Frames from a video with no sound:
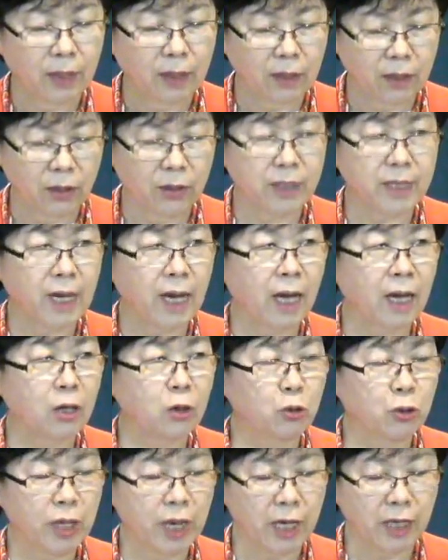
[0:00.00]
그러자
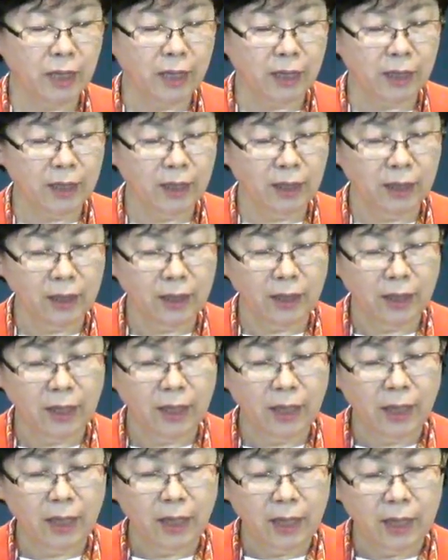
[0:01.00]
유대인들은
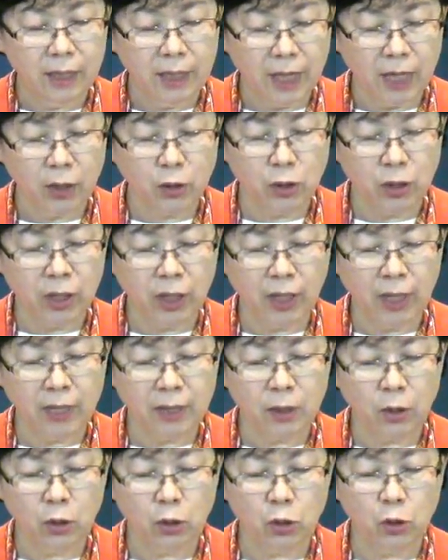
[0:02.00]

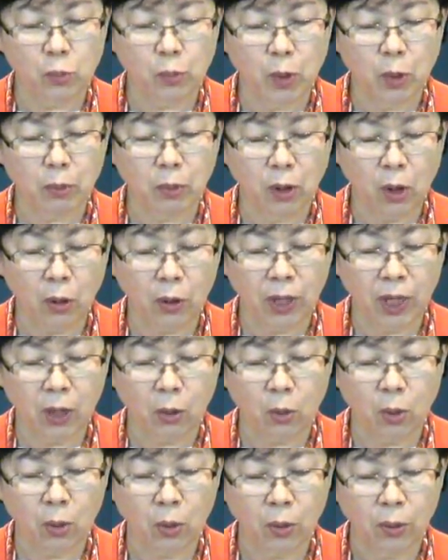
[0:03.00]
예수님께서 율법을
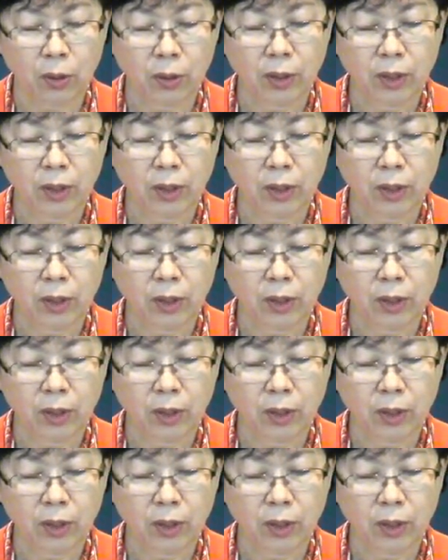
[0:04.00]
어기고